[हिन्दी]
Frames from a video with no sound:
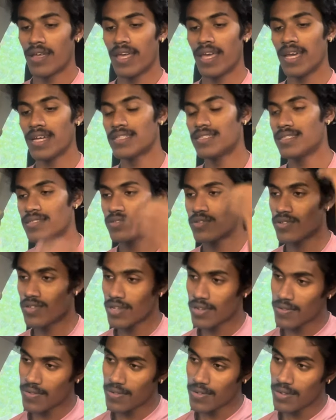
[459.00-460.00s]
एक चीज़ तो
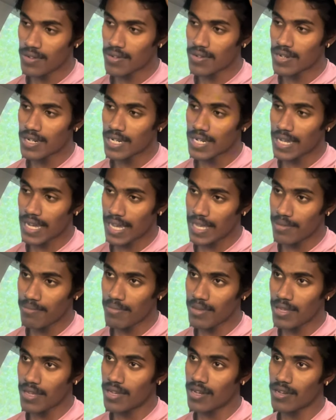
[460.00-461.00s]
देखो उन लोग को
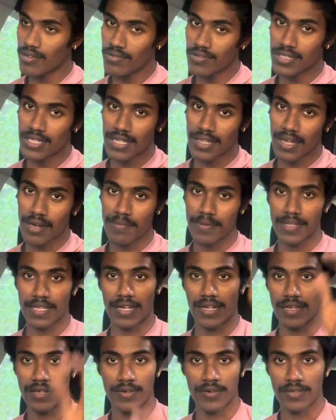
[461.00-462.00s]
टाइमिंग का कुछ अता
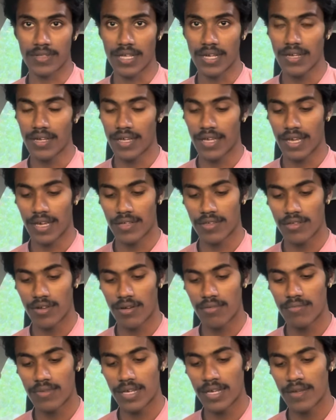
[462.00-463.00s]
पता नहीं होता एक तो
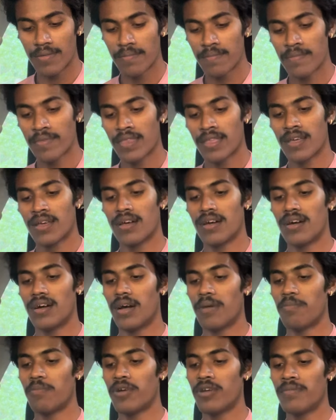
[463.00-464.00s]
हमने
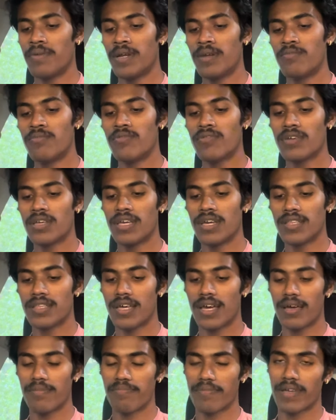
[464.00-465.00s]
अपॉइंटमेंट बुक किया
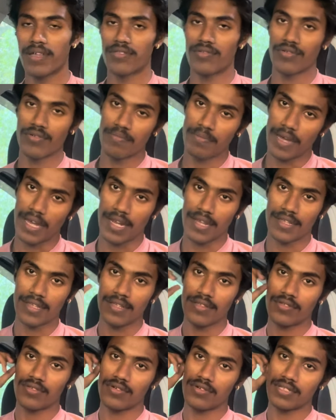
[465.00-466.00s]
था ऐप के थ्रू पहले
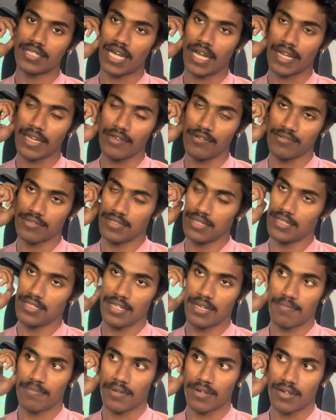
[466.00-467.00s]
दिन तो जाके उस दिन
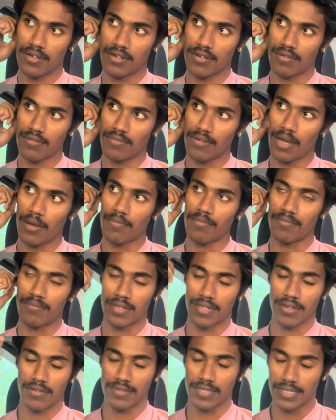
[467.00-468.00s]
जब आ,
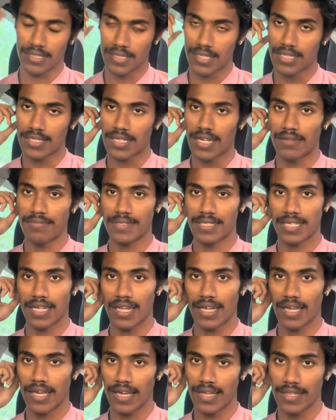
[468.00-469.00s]
मतलब जिस दिन सर्विस के
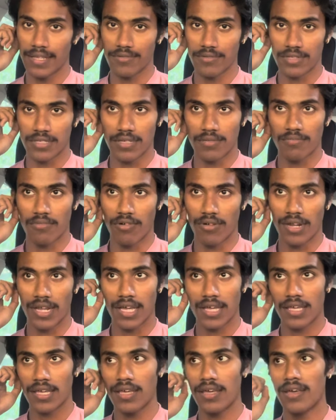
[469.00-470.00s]
लिए गए थे उस दिन बोल
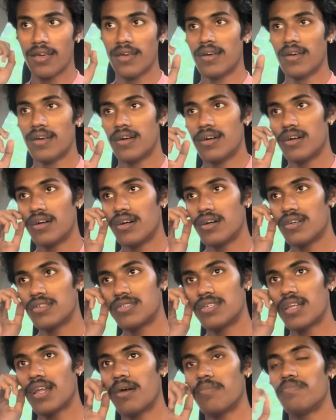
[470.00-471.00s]
रहे कि आ,
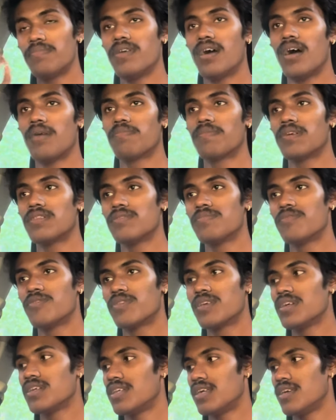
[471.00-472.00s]
सर आप आपका तो
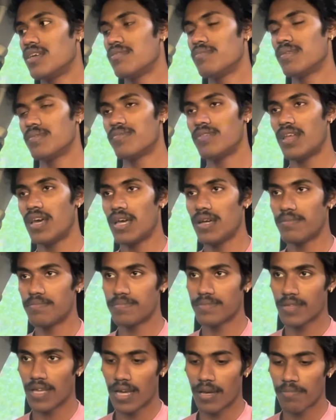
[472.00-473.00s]
बुकिंग नहीं है मैं बोला
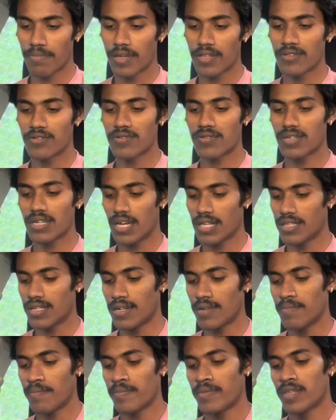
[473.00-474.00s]
ऐप ऐप के थ्रू किया
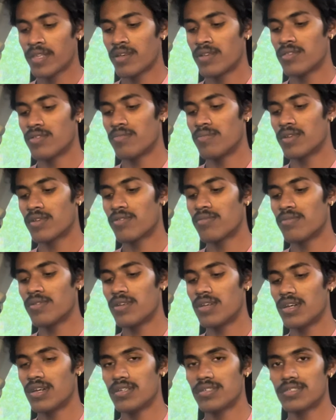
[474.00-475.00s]
था तो मेरे को बोल
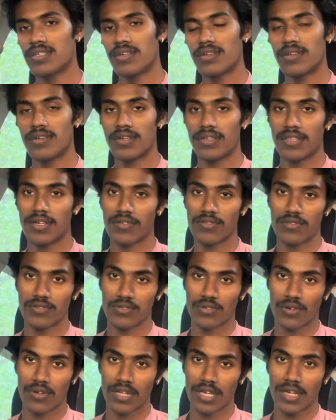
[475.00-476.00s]
रहा है सर इधर तो
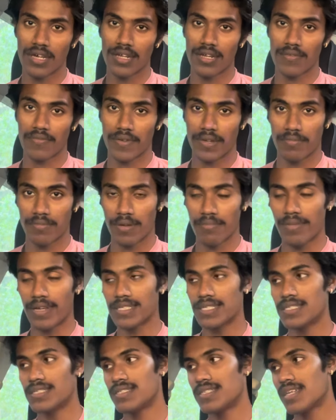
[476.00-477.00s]
सो नहीं करा फिर मैं
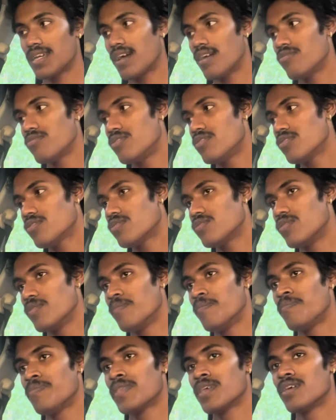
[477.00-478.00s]
मैसेज दिखा है उन लोग को
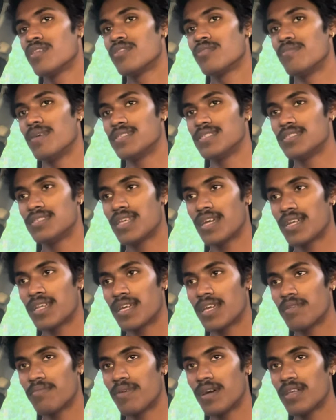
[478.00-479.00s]
तो मैसेज
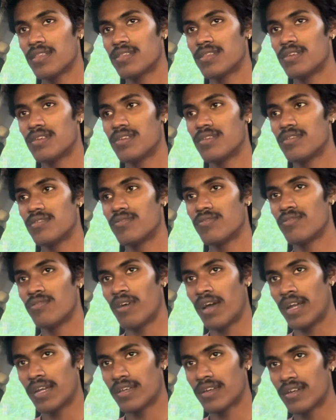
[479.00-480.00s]
देखने के बाद वो
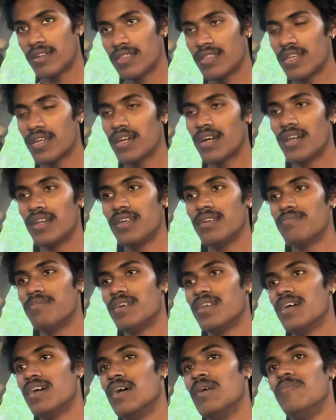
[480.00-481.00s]
ऐड कर दिए गाड़ी
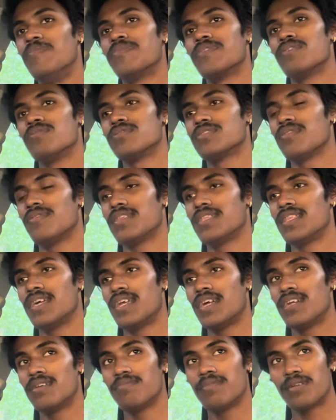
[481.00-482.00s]
मेरा उसके बाद
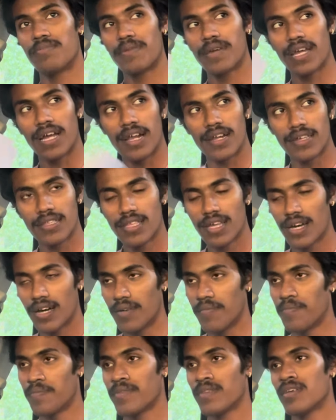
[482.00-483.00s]
तेरह नंबर पे गाड़ी था
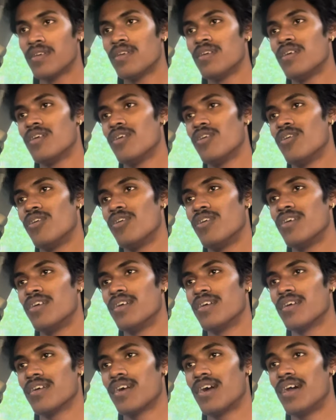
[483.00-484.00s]
और
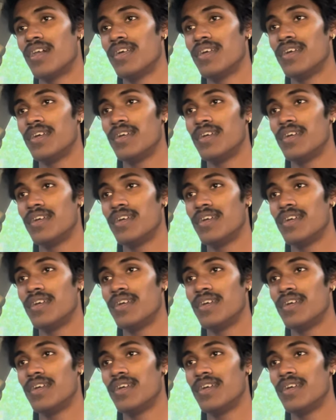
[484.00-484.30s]
गाड़ी